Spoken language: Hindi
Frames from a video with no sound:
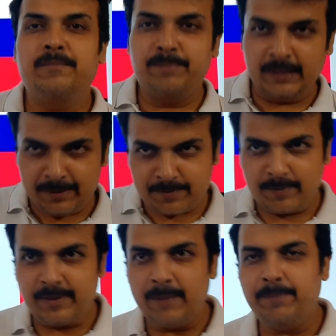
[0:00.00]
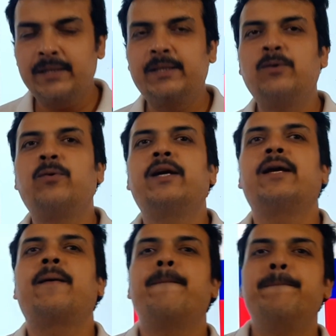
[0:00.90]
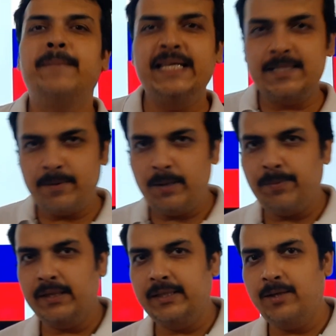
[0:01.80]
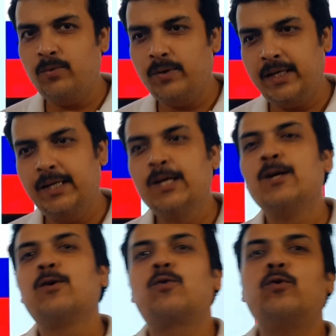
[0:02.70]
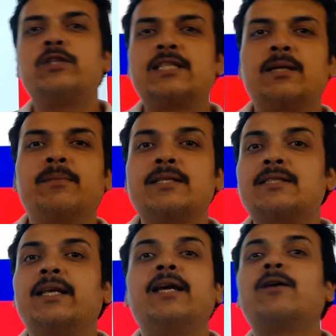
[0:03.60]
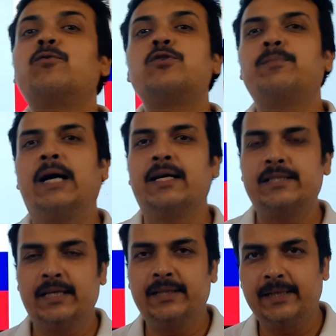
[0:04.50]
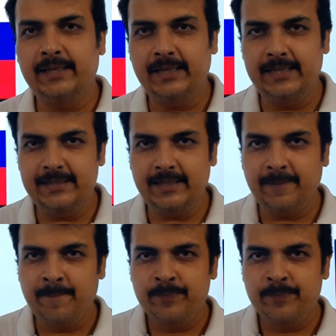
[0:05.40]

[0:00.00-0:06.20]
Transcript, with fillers: प्रिलिम्स में भी आप पढ़ते होंगे मेंस में भी पढ़ते होंगे कुछ समझते हैं कुछ भाग जाते हैं कहीं से